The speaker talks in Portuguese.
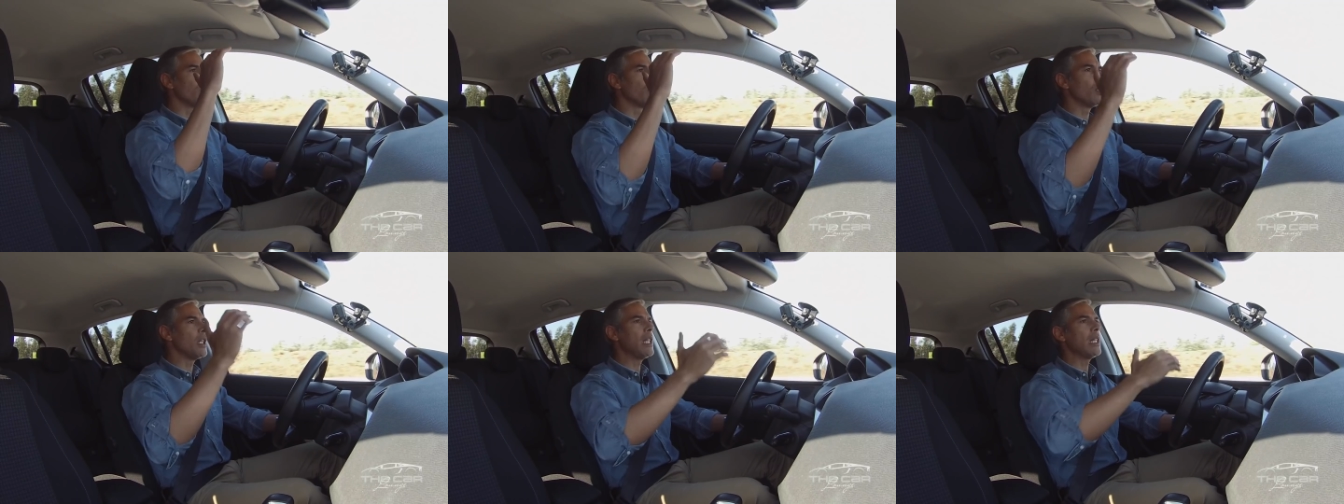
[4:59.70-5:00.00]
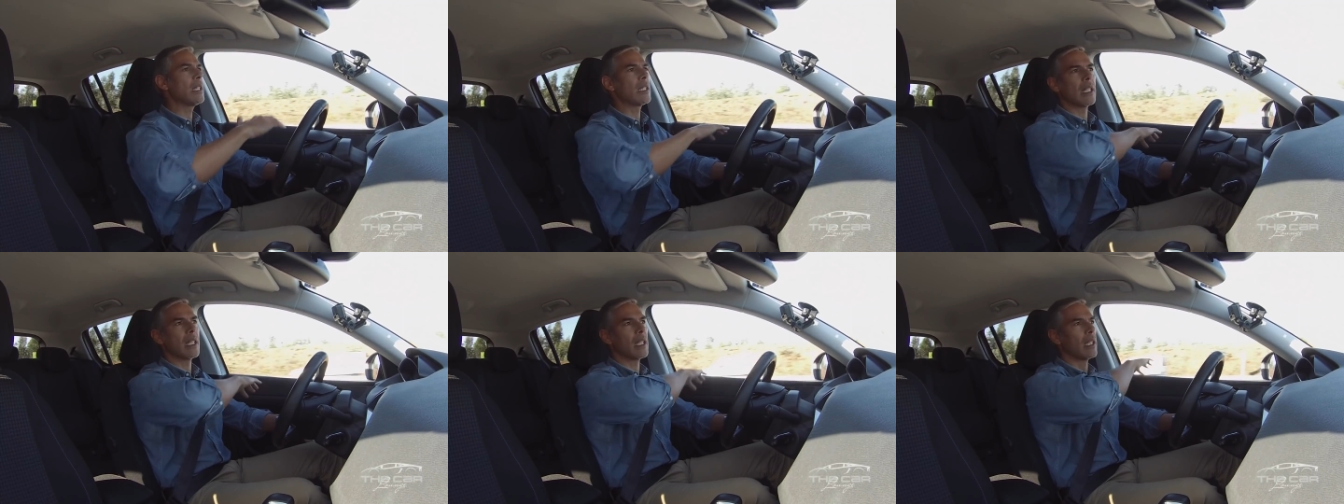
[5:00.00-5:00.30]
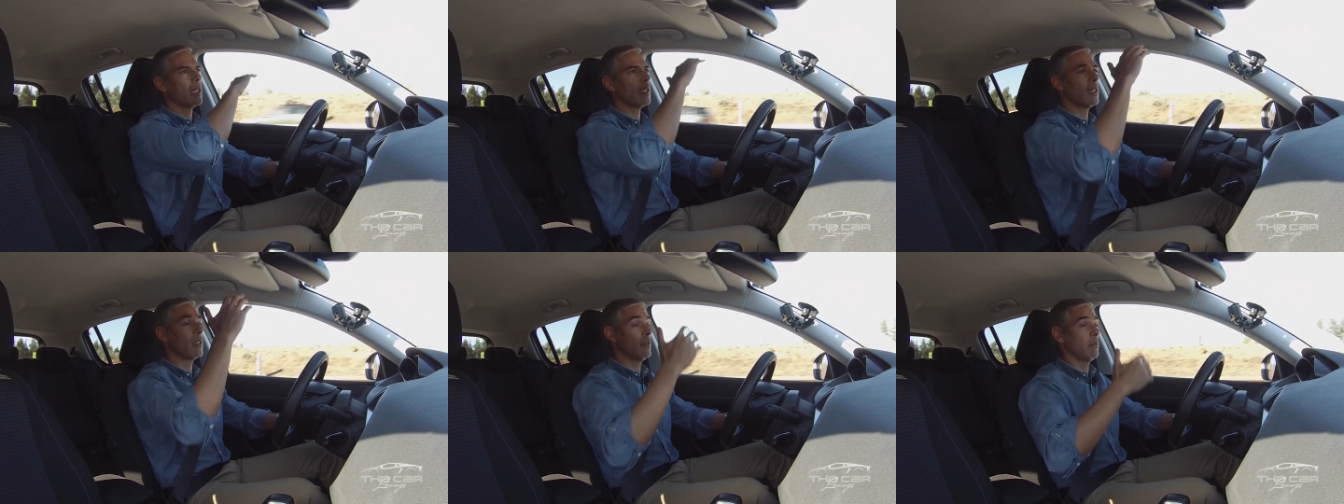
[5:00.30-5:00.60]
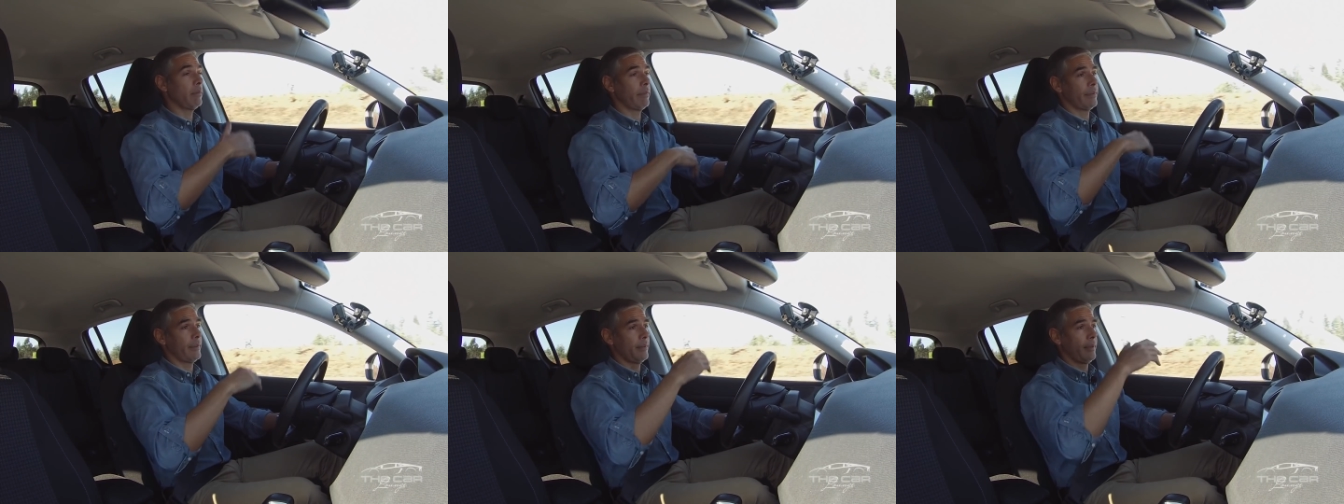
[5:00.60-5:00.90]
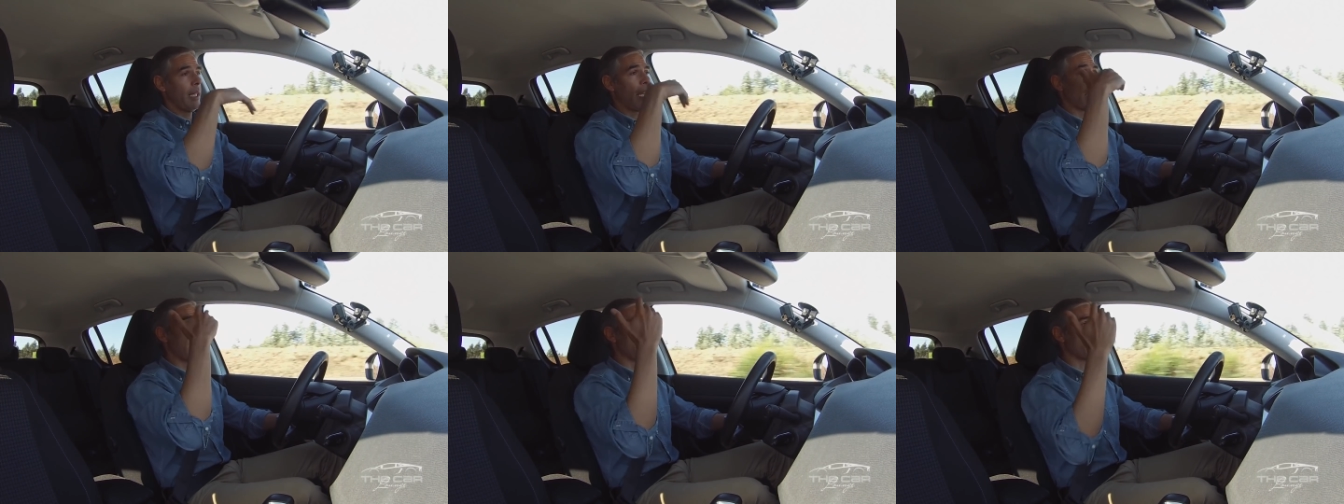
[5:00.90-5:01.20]
bonita, e,
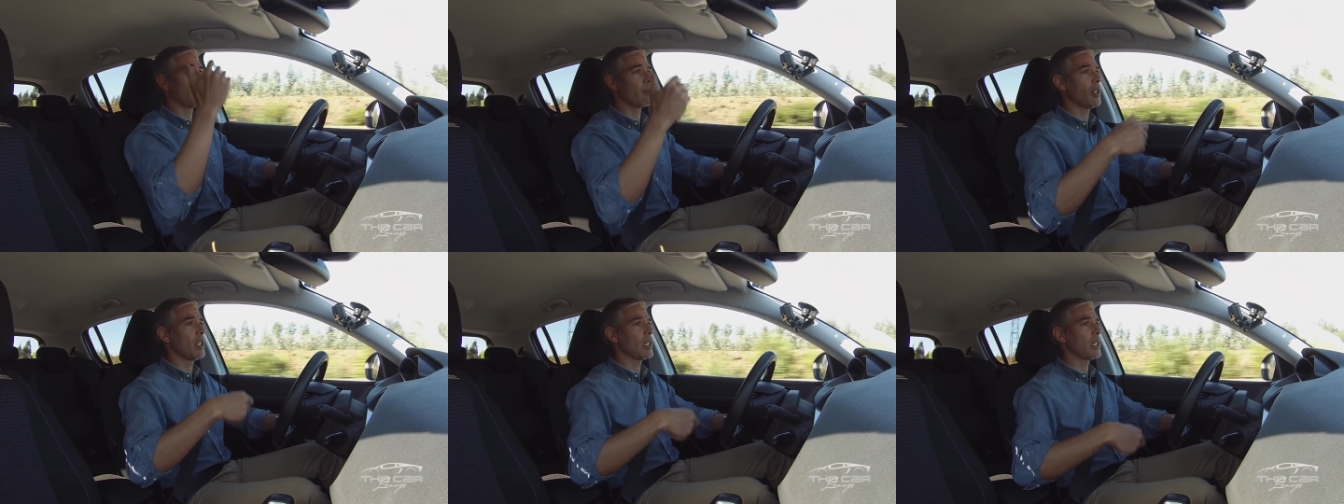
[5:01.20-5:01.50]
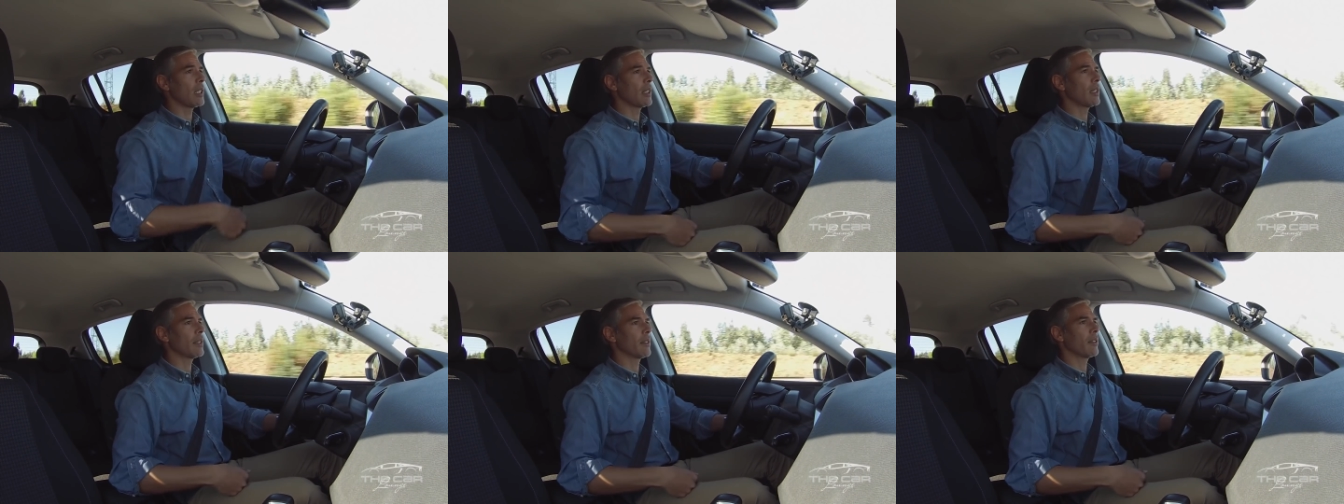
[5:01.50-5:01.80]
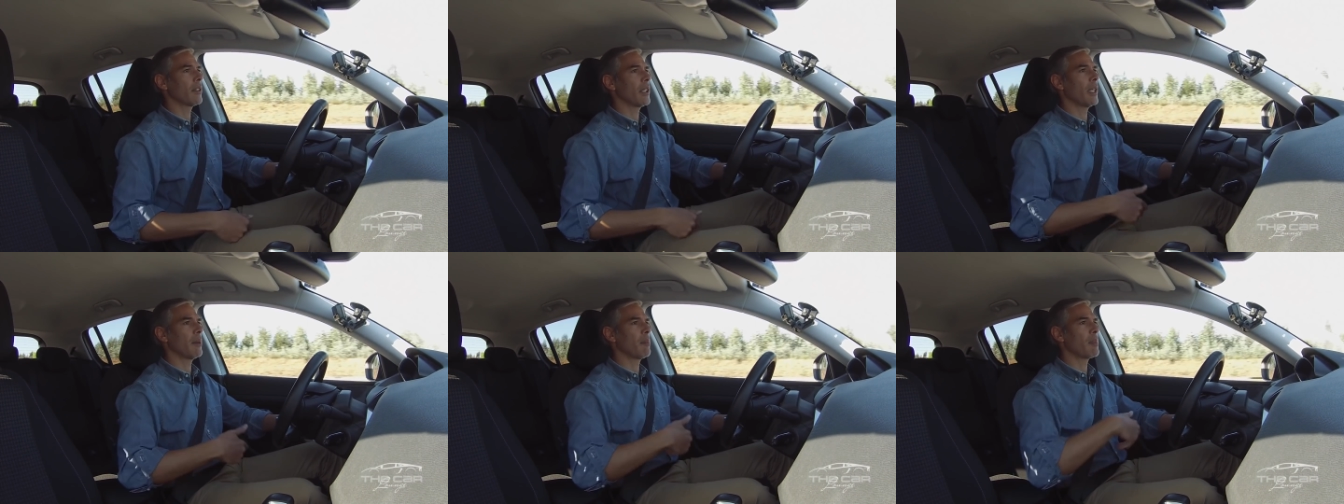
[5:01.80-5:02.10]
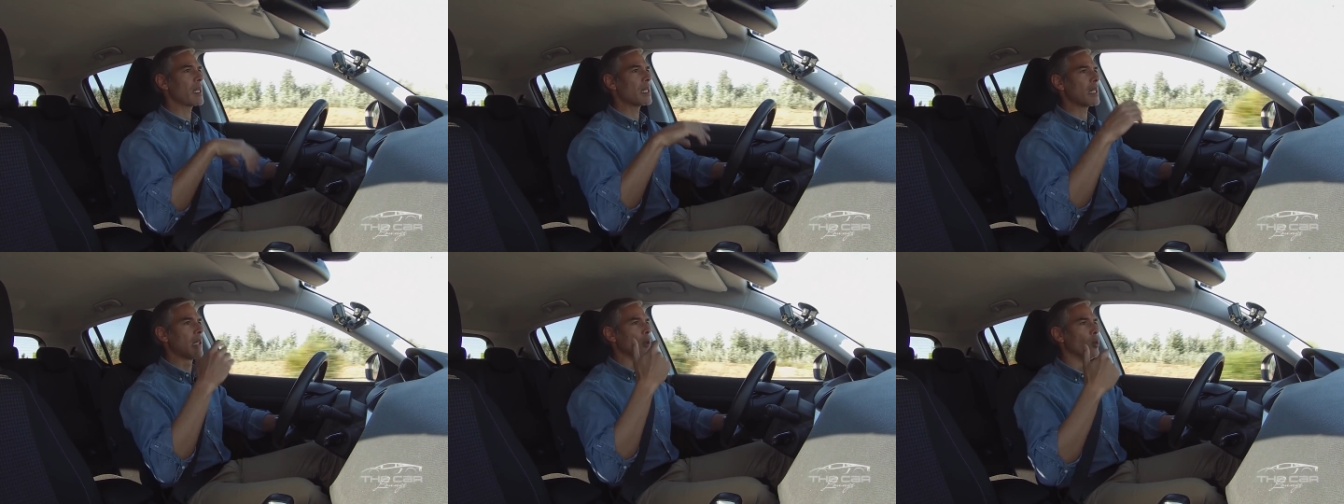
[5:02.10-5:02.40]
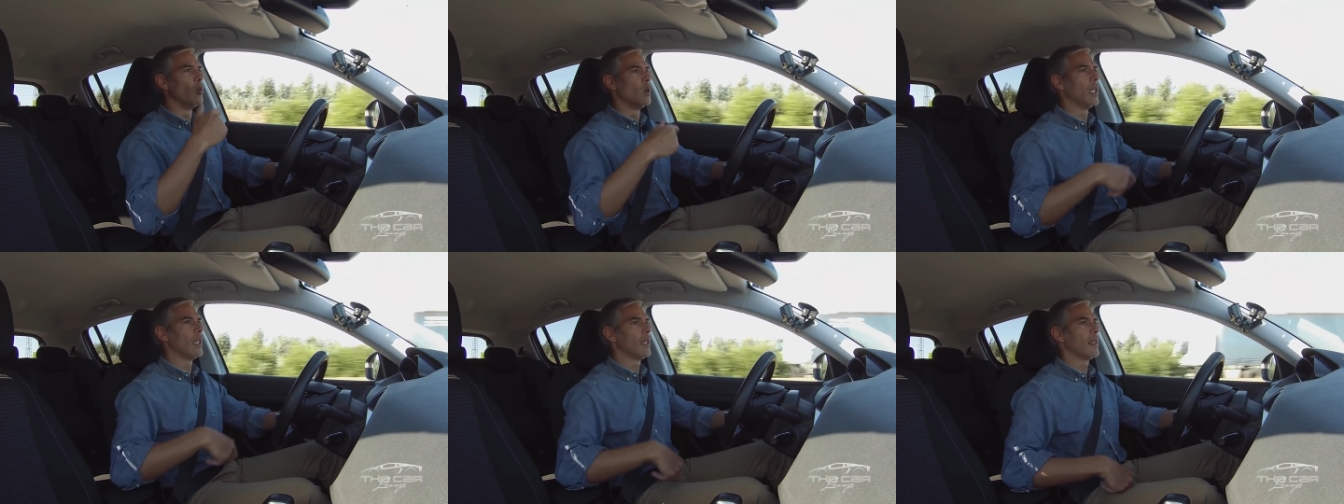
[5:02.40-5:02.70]
era bonita, agora é, parece a
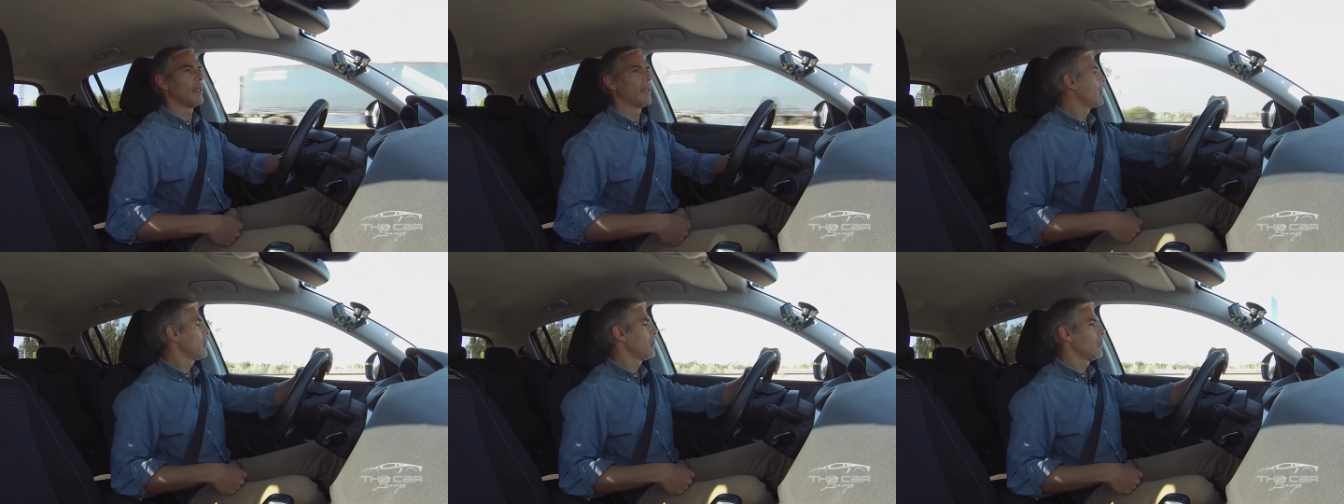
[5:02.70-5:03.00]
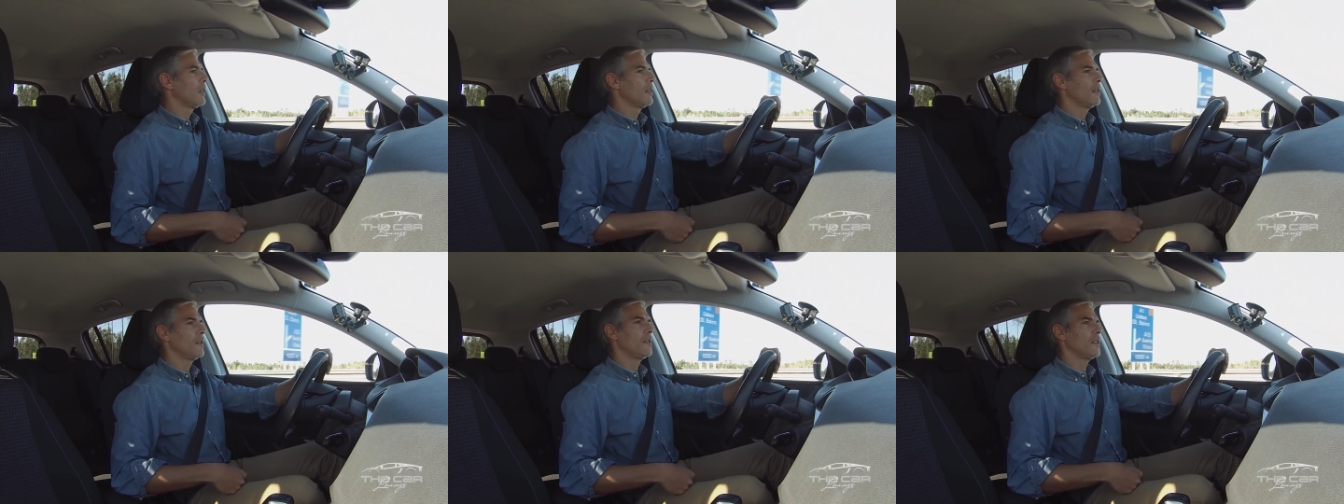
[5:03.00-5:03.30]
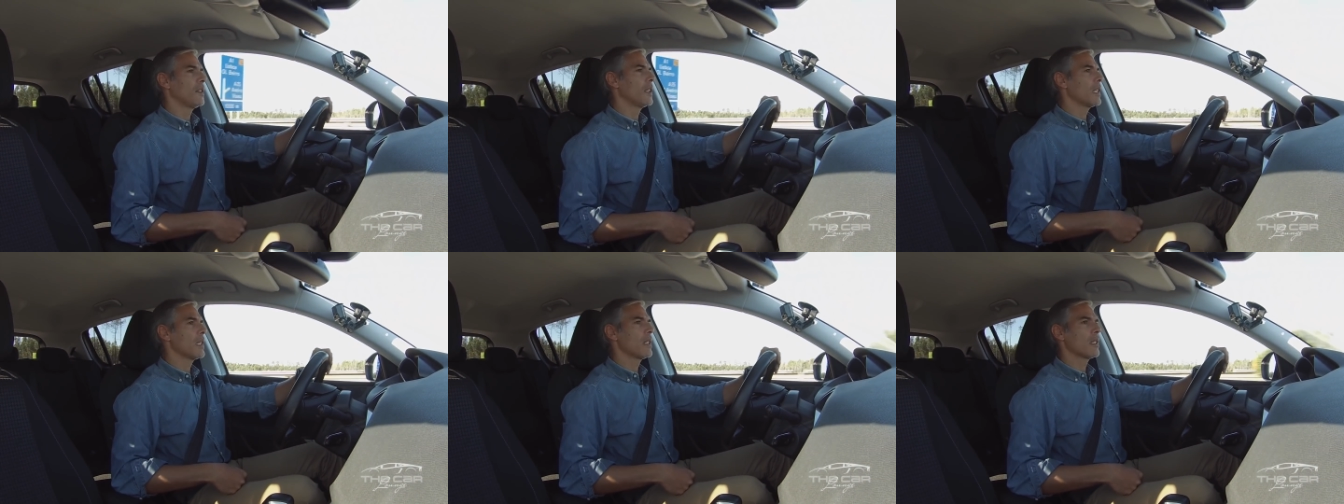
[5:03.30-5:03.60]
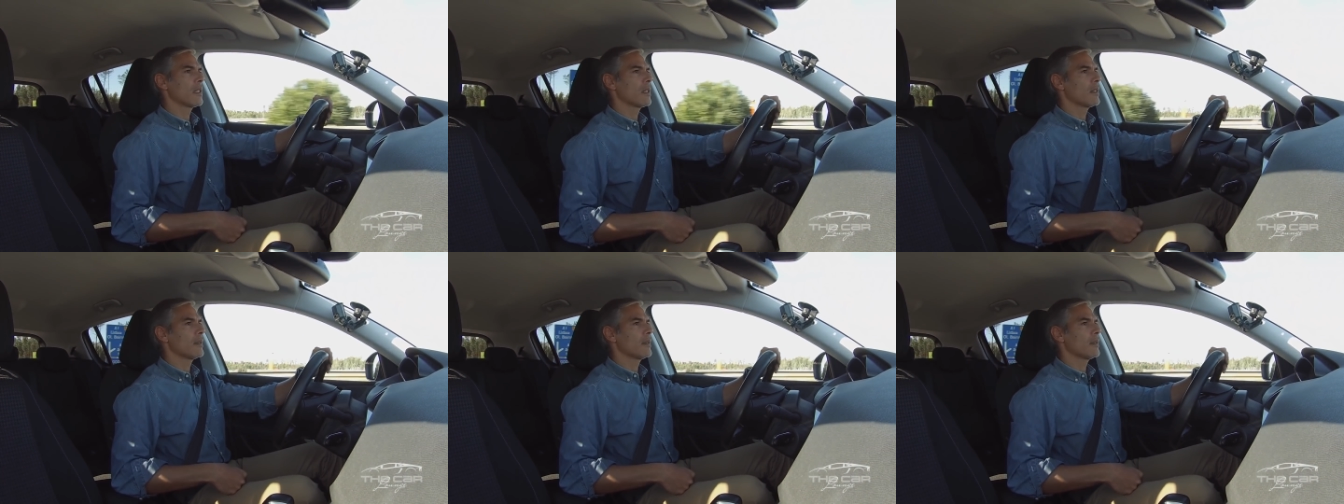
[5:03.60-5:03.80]
lua. Phoenix,